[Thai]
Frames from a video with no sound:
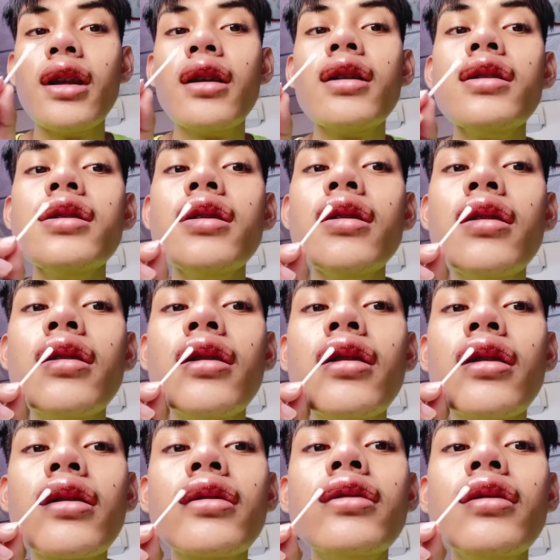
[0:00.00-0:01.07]
ก็เช็ดออ
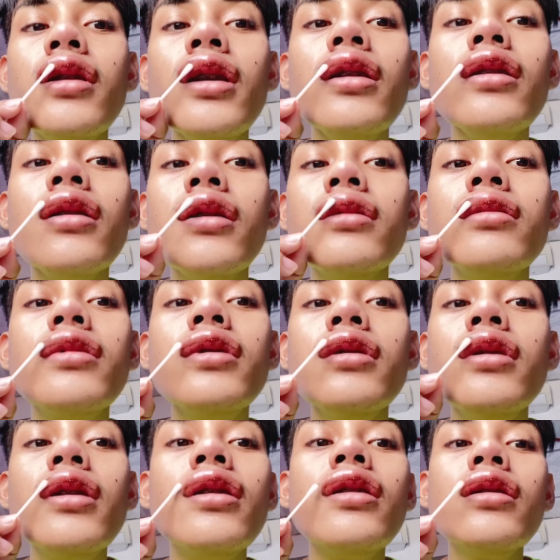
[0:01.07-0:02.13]
กด้วยน้ำเก
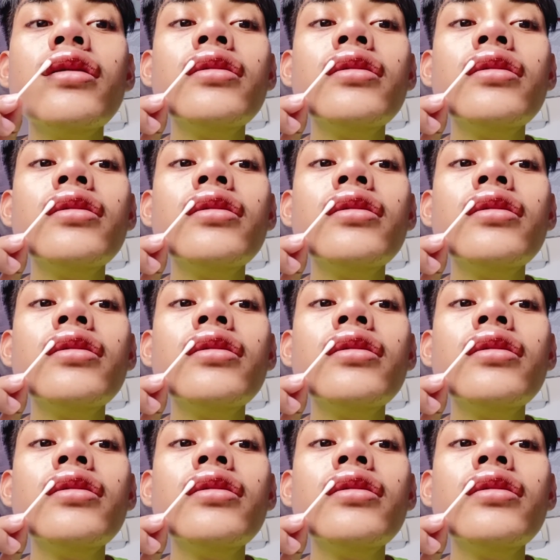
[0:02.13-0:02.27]
ลือเนาะ